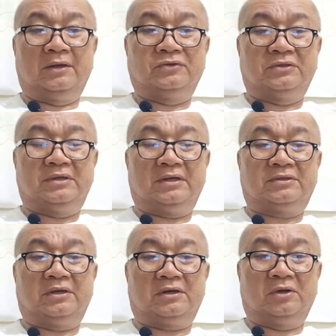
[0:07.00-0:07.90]
Sejak
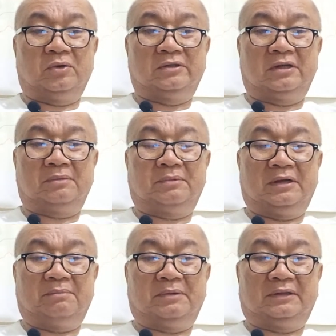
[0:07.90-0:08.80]
saya keluar
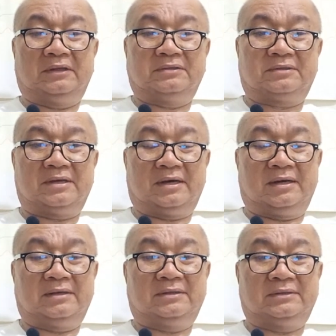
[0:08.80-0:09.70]
daripada Patista